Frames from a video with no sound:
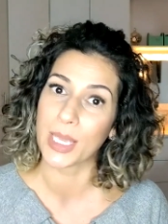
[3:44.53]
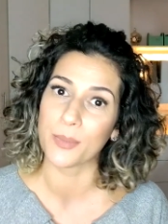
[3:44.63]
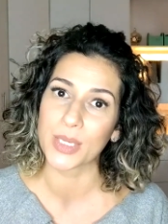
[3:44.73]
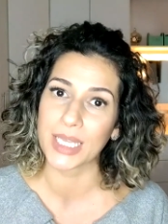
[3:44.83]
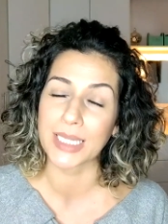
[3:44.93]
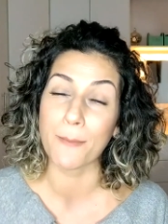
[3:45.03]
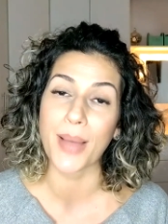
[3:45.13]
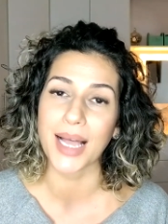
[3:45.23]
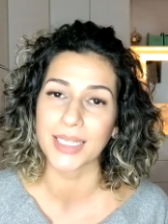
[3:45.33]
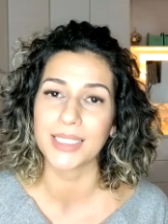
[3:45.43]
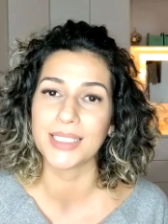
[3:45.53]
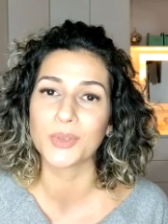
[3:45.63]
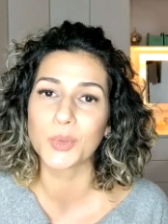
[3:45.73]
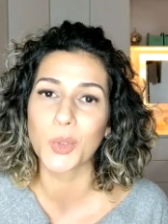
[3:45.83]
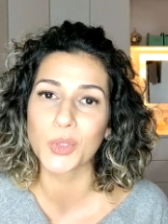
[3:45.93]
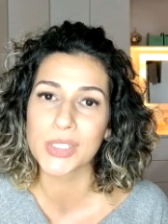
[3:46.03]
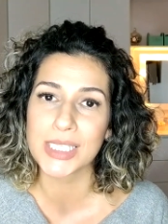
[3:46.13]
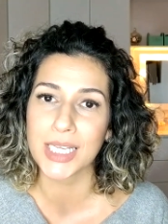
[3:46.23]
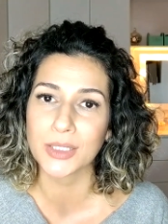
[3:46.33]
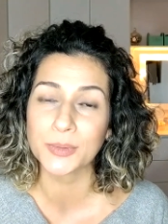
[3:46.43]
Porque ela para ali no
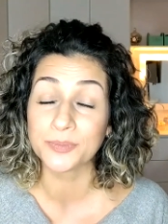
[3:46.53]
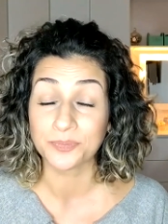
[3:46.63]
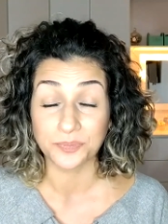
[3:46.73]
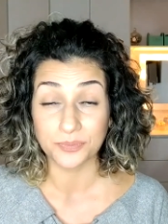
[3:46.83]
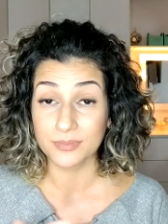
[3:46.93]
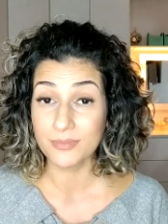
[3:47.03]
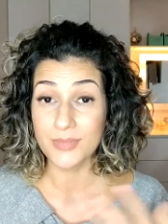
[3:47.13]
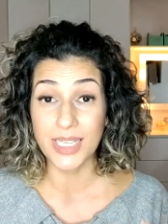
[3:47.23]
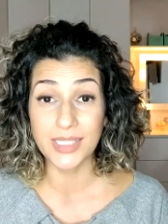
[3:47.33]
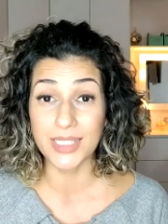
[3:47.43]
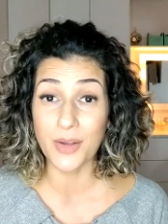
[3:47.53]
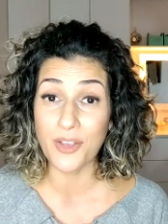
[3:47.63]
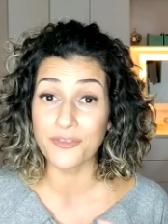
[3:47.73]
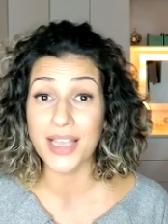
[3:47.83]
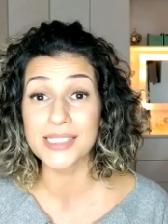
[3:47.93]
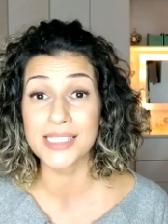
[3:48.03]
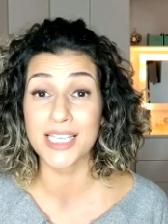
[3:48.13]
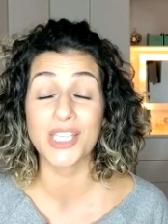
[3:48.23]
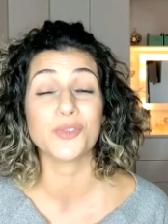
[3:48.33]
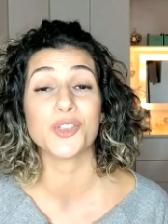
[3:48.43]
tornozelo então é facinho de